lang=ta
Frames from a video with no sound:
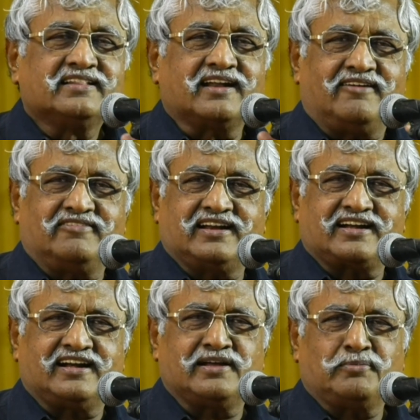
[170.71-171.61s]
திராவிடர்
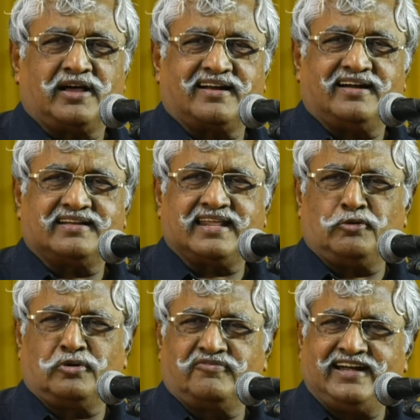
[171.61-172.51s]
கழக
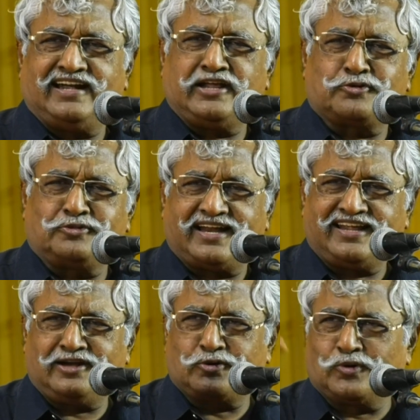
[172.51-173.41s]
மாநாட்டில் ஒரு வெள்ளை
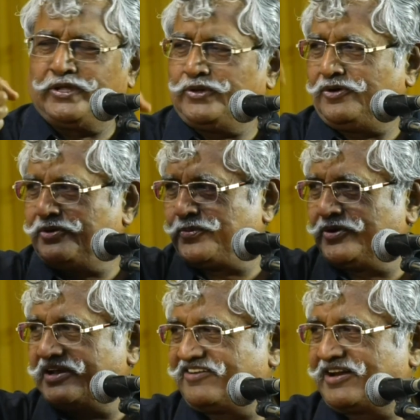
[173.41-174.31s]
குதிரையில் கொடியோடு
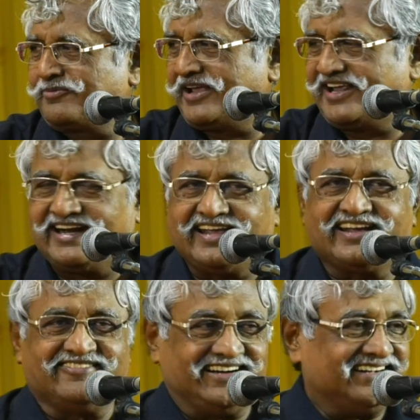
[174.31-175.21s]
போகிறவர் நம்முடைய
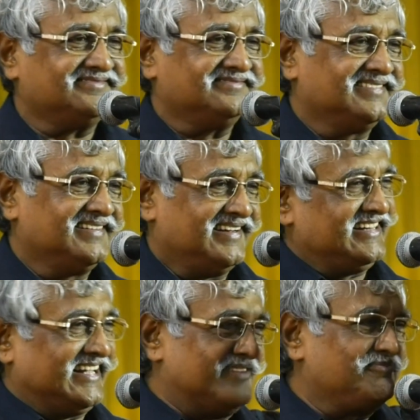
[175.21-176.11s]
நடிகவேல்
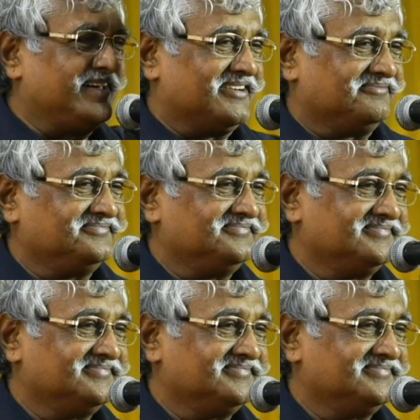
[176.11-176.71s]
அந்த கம்பீரம்